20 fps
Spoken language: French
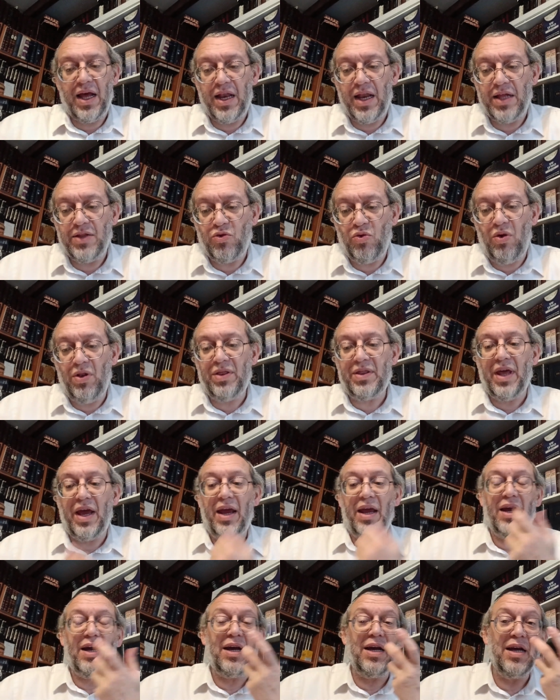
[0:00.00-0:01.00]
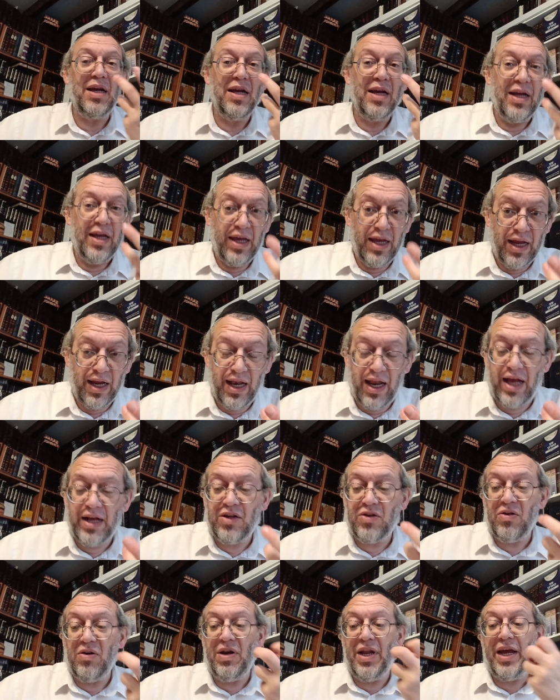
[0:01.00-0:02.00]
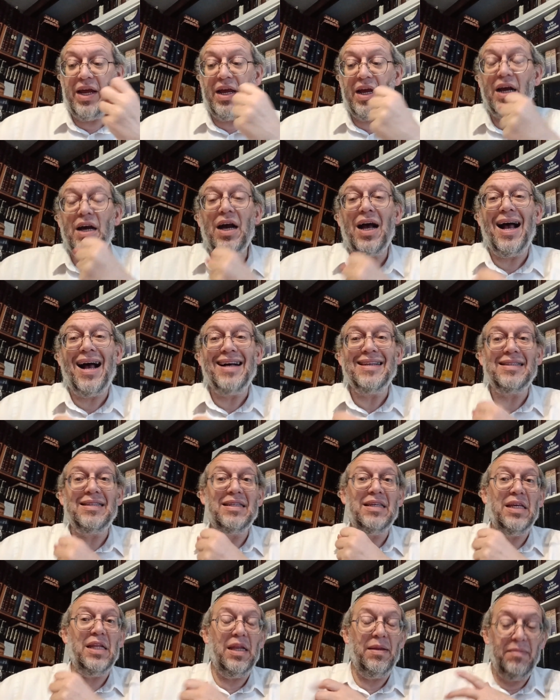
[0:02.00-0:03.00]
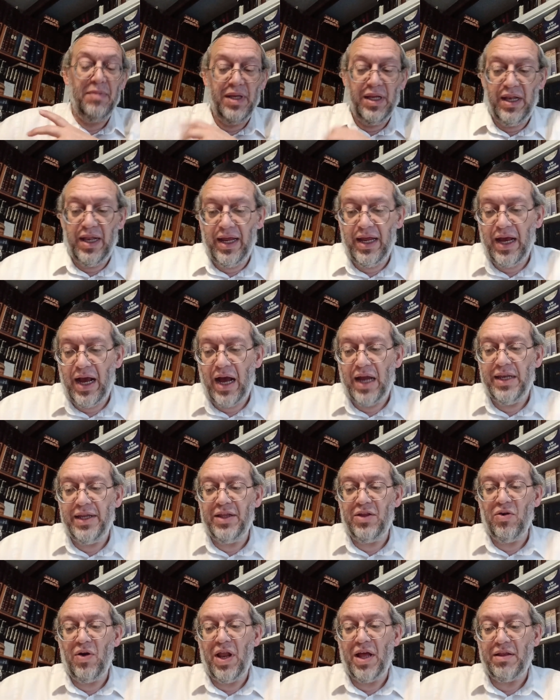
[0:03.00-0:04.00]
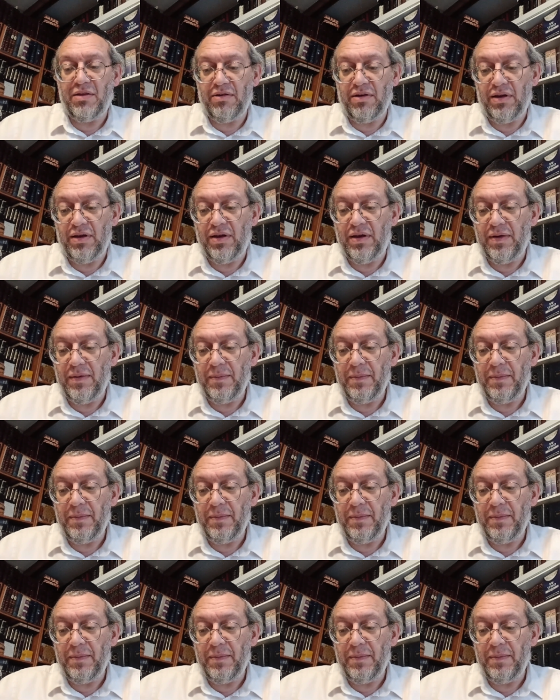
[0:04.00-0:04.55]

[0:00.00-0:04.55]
à l'adultère et la colère assimilée à l'idolâtrie.